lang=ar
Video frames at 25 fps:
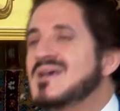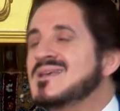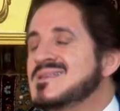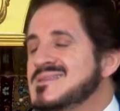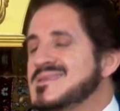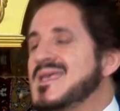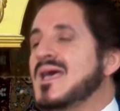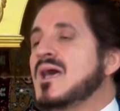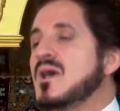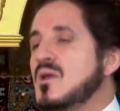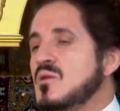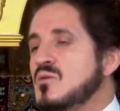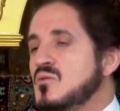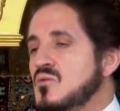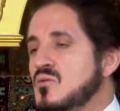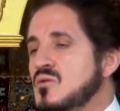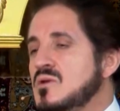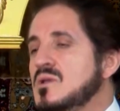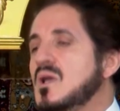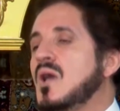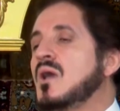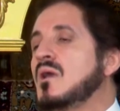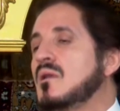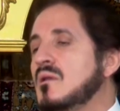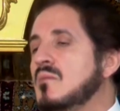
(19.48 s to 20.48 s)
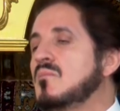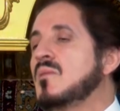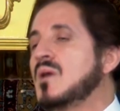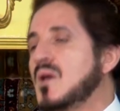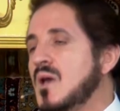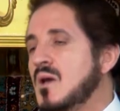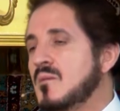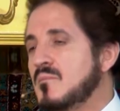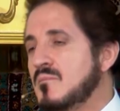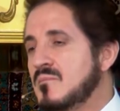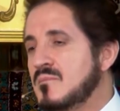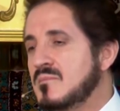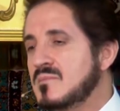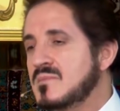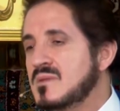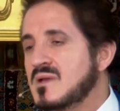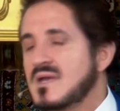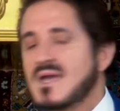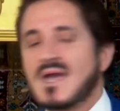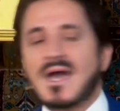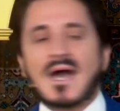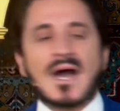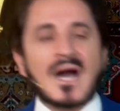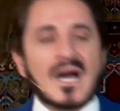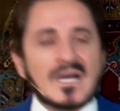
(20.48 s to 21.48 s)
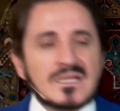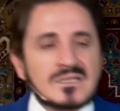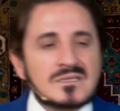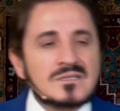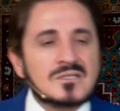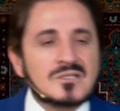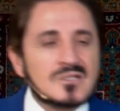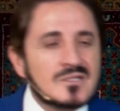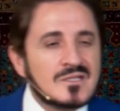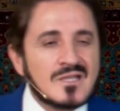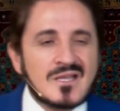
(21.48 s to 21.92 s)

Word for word: سألوه يا إمام حدد